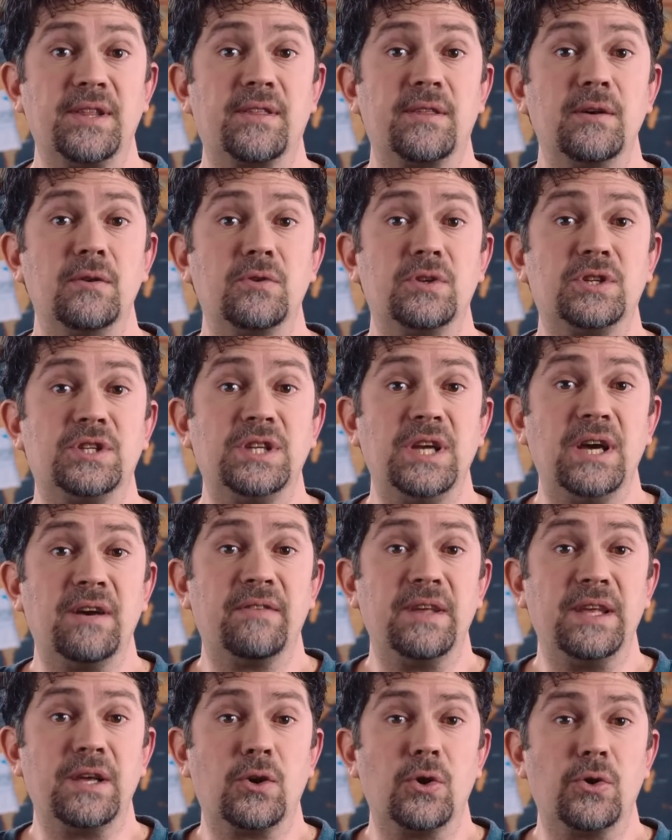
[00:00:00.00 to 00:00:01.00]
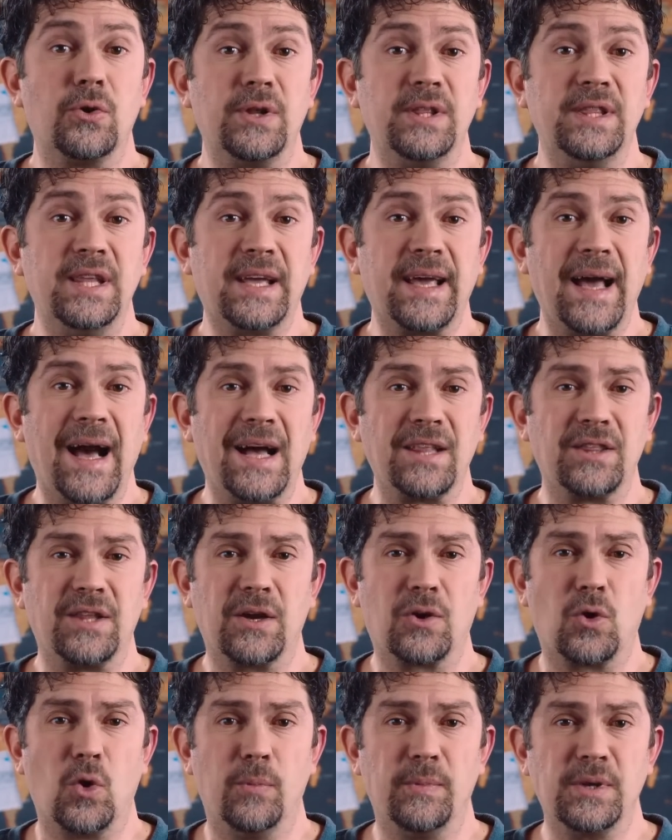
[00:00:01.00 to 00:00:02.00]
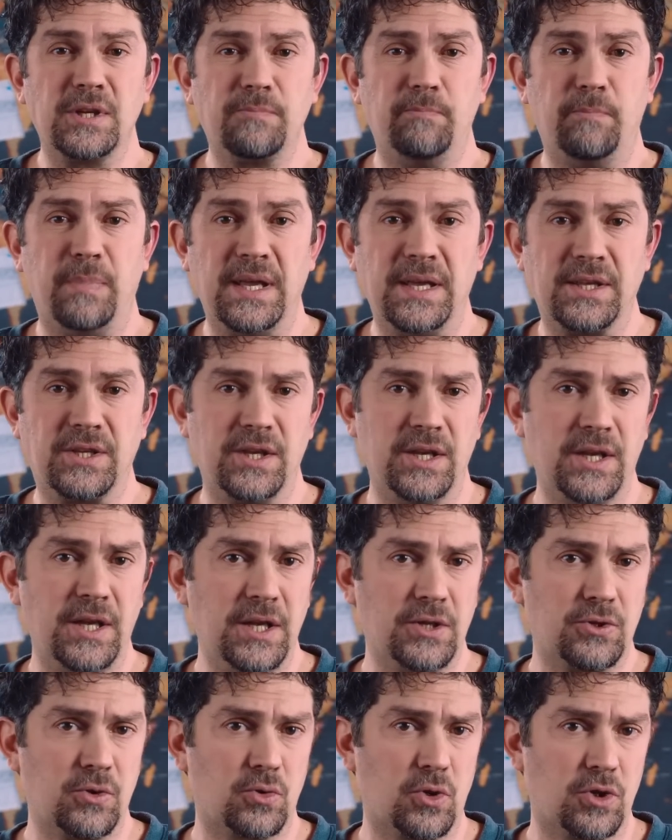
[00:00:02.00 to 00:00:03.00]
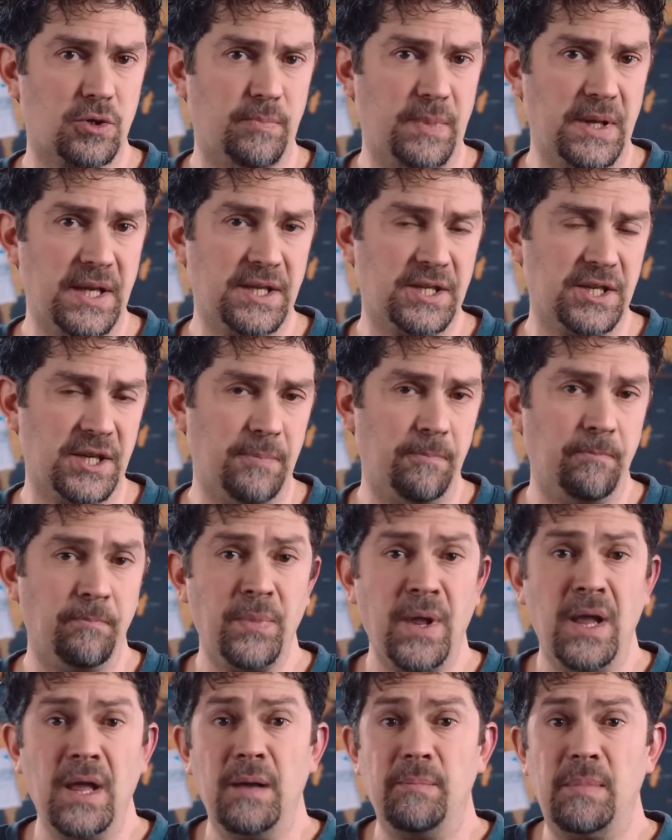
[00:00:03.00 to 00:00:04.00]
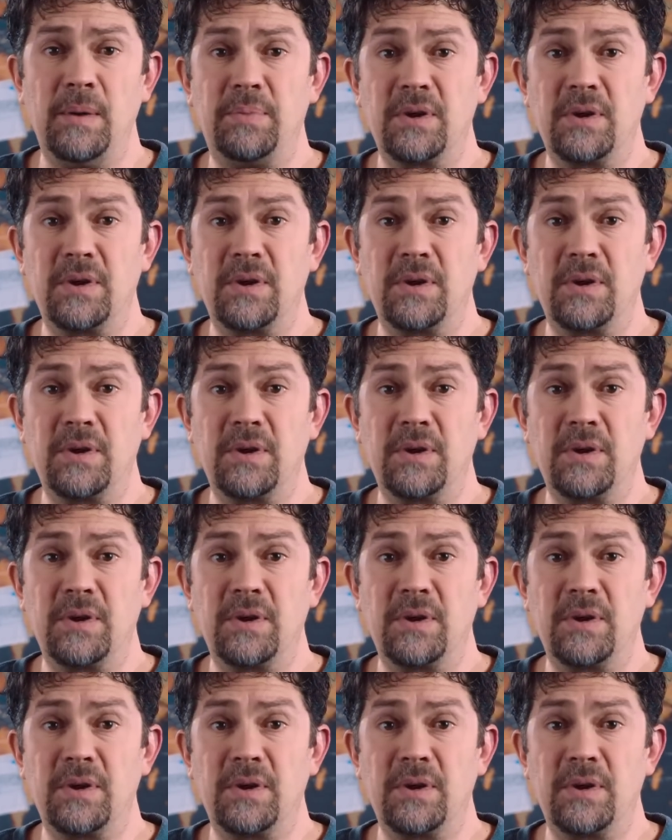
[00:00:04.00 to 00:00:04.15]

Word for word: in zoologia vengono indicate come specie e sottospecie, ma